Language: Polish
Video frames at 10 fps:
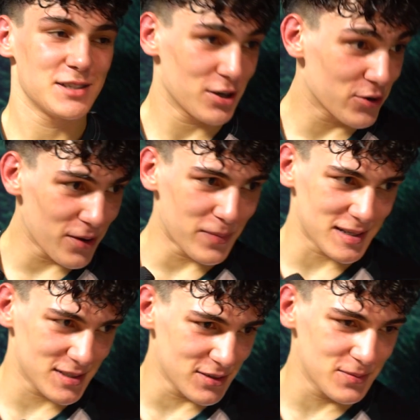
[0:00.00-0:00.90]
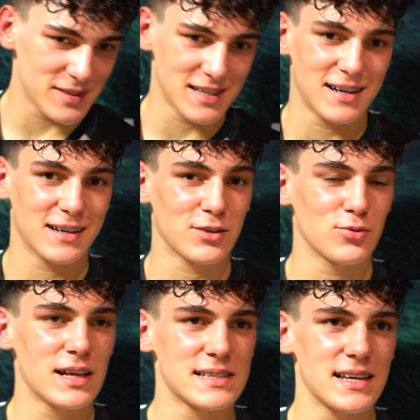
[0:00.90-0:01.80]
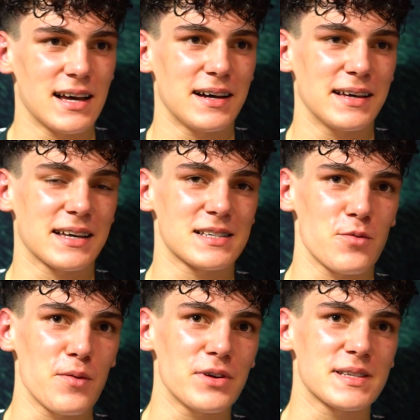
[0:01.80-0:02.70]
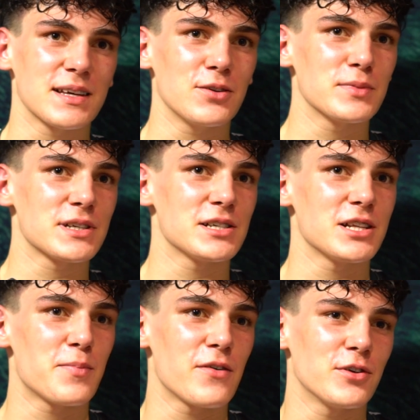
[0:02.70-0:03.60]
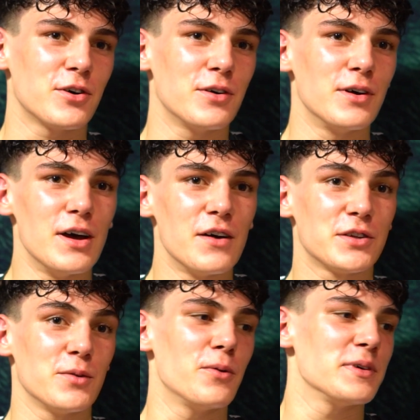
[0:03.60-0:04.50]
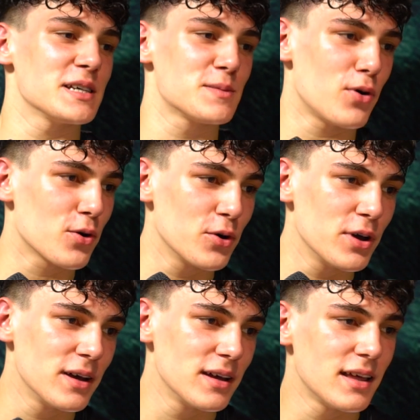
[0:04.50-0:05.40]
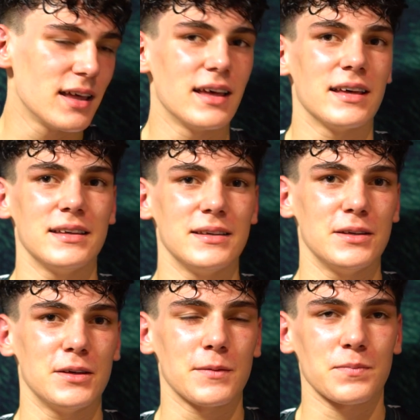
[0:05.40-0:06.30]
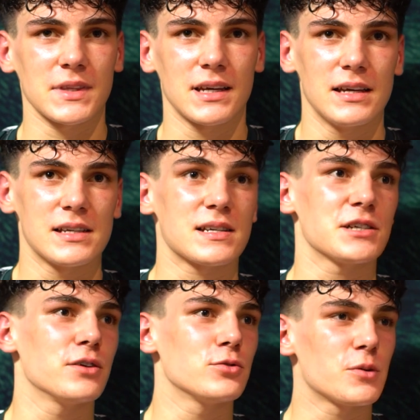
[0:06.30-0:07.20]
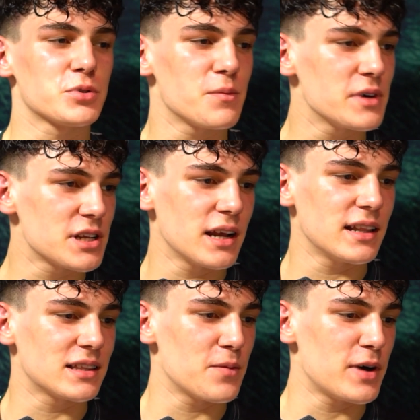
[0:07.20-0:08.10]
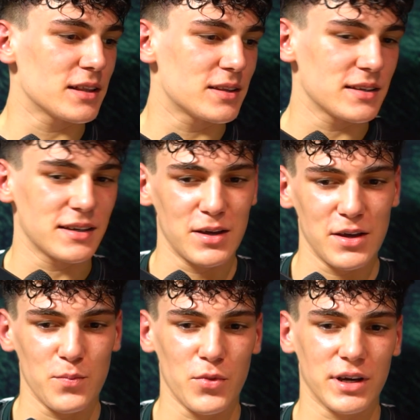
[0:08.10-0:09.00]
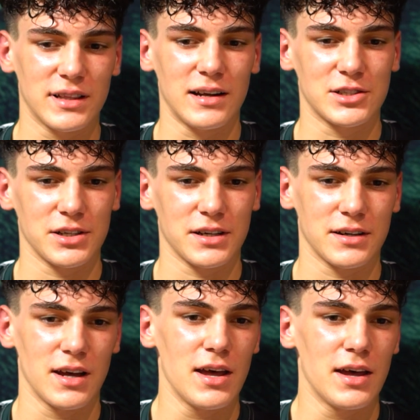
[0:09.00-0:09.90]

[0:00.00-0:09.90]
Dziękuję bardzo za gratulacje, a jakie są emocje? No myślę, że na pewno w tym momencie spokój i strasznie dużo przemyśleń na temat y, moich dalszych